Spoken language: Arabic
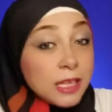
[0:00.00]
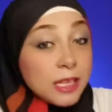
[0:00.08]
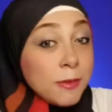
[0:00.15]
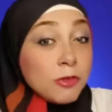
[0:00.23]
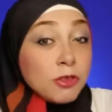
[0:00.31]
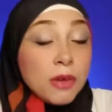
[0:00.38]

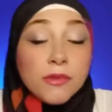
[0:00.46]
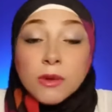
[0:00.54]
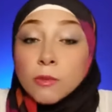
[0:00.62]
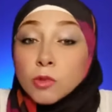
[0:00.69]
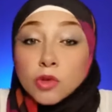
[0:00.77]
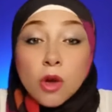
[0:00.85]
زي ما انتم
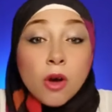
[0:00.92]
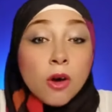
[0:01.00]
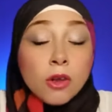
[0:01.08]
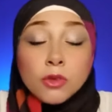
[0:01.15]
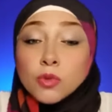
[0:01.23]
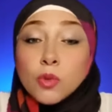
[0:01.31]
شايفين
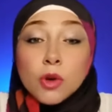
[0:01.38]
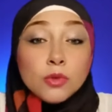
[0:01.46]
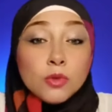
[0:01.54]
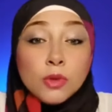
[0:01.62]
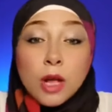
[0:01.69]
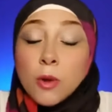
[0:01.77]
مصغرات
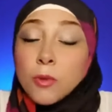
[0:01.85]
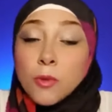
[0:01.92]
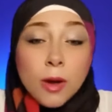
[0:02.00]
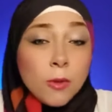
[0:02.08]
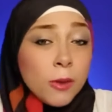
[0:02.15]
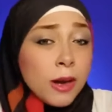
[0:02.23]
صغنونه
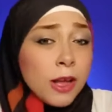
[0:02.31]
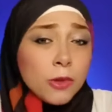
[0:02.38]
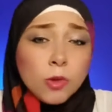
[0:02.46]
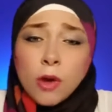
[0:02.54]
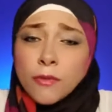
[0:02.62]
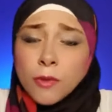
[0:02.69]
قوي والوانها
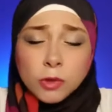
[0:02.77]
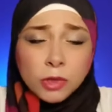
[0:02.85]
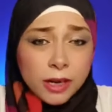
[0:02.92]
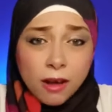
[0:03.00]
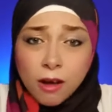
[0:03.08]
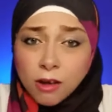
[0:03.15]
تحفه
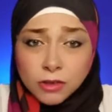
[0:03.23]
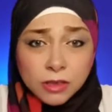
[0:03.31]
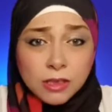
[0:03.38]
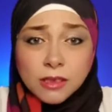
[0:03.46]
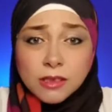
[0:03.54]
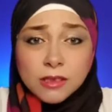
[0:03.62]
وشكلها
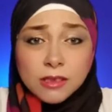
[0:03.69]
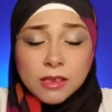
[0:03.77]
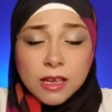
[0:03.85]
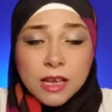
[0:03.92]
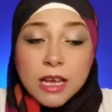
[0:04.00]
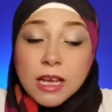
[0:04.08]
خطير
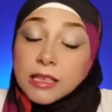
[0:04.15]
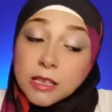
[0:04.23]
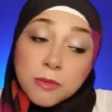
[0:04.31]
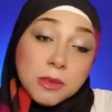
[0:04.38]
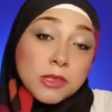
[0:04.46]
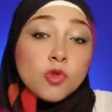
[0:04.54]

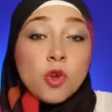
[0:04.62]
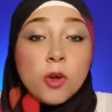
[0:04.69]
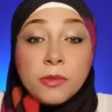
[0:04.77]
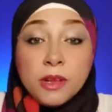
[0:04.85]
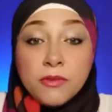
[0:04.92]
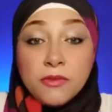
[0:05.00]
دي
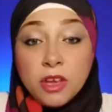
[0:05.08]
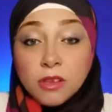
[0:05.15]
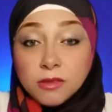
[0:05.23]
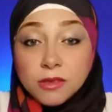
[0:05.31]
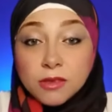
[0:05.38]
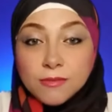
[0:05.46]
مصنوعه من
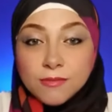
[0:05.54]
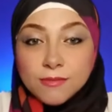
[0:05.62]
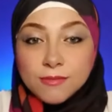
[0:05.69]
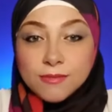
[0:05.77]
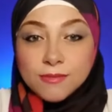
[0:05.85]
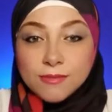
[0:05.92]
الفيانس
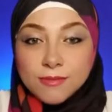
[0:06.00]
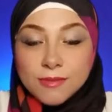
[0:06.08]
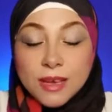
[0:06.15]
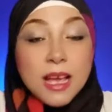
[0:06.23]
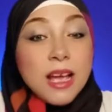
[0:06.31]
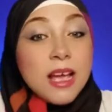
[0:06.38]

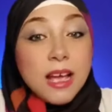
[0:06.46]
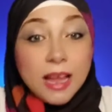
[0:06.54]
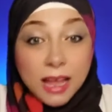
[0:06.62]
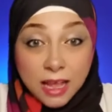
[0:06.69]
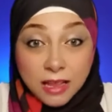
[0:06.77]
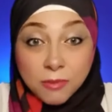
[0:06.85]

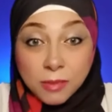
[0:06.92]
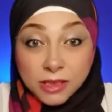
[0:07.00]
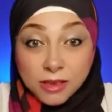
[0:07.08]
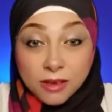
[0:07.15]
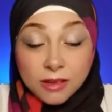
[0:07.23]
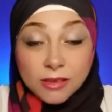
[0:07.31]
كان
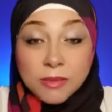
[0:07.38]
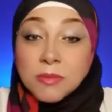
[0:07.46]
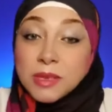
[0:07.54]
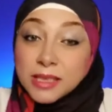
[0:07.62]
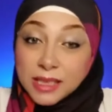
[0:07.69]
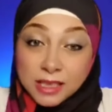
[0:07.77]
المصري القديم
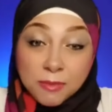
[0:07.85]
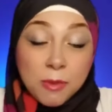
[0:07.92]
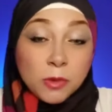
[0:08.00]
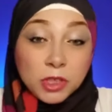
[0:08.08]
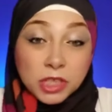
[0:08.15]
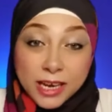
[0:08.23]

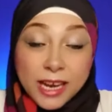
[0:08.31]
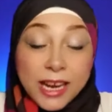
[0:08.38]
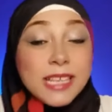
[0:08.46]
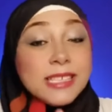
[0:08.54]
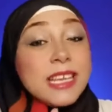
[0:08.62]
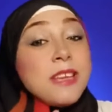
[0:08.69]
بيستخدمها
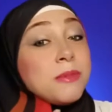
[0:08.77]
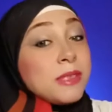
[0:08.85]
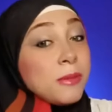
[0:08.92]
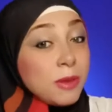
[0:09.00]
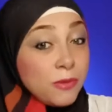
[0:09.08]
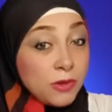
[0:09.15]
ويشكلها زي
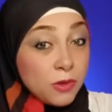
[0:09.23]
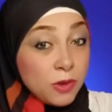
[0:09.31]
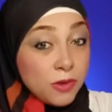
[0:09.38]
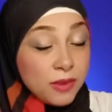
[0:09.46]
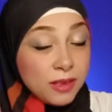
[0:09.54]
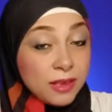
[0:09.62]
بالظبط الفيديو
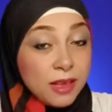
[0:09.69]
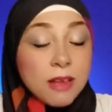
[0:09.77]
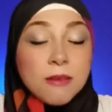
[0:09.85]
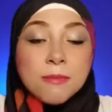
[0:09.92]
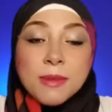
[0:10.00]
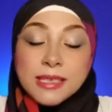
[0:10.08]
اللي فات
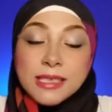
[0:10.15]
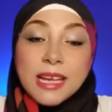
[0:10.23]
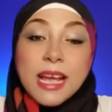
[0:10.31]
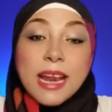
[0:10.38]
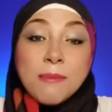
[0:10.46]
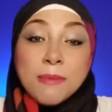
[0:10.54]
ده بس
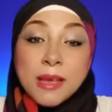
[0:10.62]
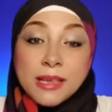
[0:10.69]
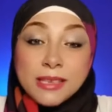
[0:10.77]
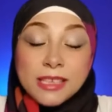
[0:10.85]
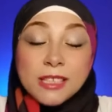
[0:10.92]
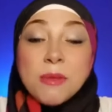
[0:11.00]
كان
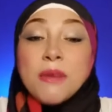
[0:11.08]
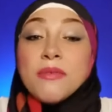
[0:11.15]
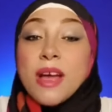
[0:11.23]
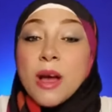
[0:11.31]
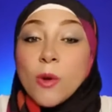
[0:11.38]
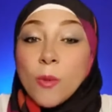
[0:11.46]
بيستخدمها
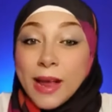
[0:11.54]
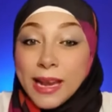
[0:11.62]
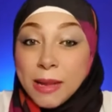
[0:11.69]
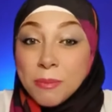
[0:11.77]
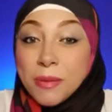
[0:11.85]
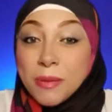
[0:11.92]
في
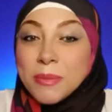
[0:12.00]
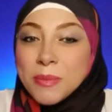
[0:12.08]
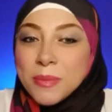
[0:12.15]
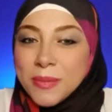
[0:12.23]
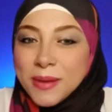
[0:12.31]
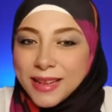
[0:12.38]
قوالب
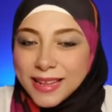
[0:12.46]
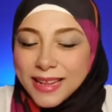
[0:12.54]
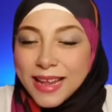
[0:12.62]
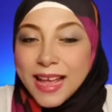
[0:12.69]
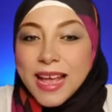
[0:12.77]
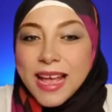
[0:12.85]

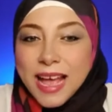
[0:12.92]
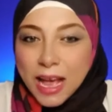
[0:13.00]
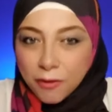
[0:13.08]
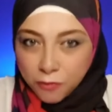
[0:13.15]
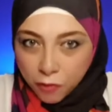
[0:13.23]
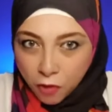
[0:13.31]
من
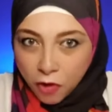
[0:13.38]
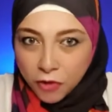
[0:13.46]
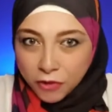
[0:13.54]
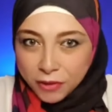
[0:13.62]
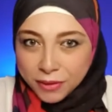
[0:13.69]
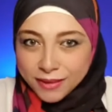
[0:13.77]

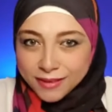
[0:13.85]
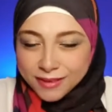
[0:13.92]
الفخار